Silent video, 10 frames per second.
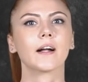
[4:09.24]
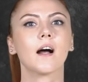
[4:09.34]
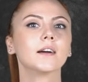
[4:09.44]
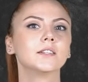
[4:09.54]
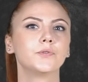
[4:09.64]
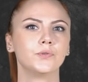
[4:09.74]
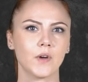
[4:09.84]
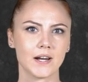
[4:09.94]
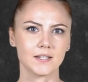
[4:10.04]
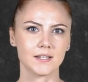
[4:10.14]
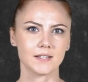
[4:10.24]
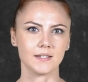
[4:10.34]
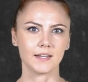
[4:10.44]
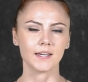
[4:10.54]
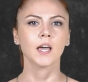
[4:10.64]
ve Cardiff
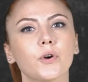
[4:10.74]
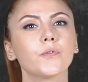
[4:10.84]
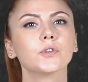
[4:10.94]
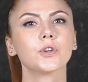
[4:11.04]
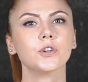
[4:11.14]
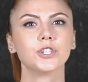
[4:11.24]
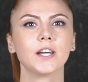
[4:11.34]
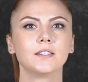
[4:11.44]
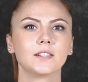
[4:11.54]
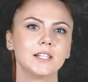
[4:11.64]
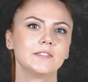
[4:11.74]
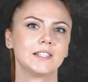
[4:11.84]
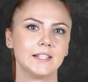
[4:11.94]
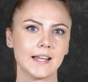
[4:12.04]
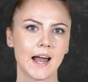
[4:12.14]
Üniversitesi'ndeki Profesör Jane Greaves Menderes
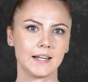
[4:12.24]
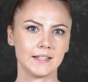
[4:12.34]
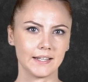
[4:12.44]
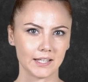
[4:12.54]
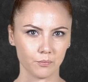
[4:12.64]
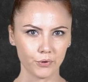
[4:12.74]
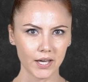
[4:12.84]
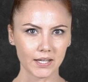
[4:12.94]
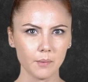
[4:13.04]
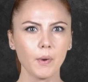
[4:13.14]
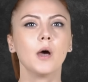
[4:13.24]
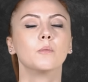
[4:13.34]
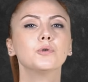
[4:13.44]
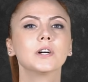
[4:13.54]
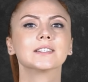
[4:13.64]
liderliğindeki bu ekip
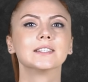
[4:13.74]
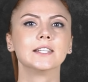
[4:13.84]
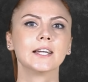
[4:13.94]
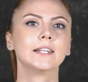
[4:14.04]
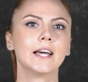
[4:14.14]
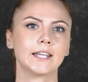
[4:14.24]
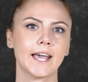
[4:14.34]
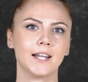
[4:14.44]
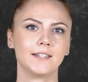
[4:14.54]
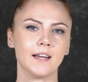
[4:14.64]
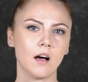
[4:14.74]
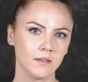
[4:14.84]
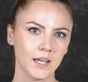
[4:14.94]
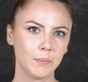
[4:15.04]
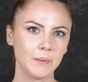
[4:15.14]
bu gazın nereden geldiğini
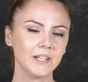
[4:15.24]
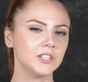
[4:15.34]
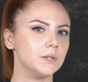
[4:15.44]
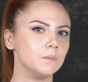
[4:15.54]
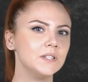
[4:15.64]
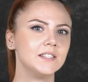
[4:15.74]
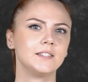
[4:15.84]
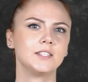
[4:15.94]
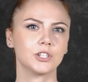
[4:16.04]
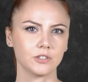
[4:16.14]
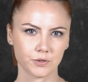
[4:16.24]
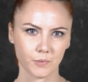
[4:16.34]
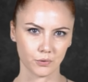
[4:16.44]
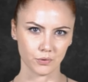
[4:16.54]
anlayabilmek için bir dizi çalışma